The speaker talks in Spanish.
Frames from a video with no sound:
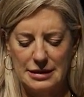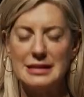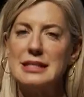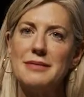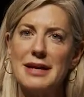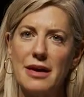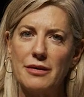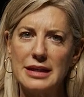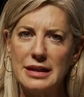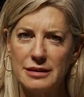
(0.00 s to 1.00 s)
Desde
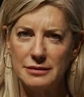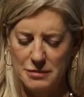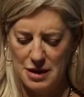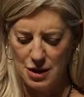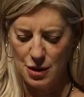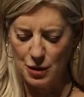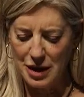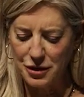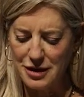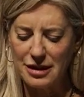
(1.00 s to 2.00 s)
Valladolid,
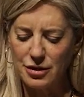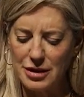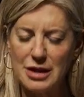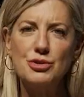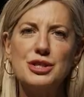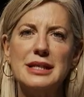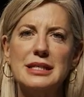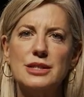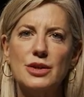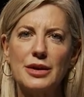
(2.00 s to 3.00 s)
una ciudad con ilustre
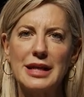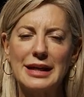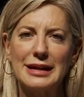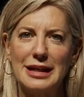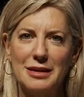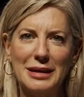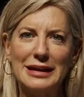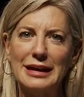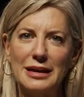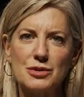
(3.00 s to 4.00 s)
historia que
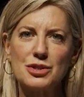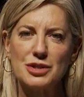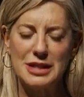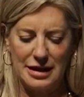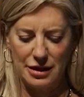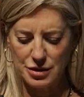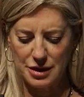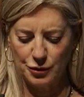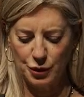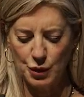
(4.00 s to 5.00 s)
alimenta nuestros anhelos
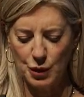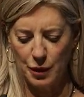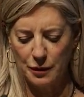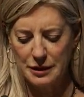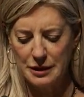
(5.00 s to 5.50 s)
de futuro,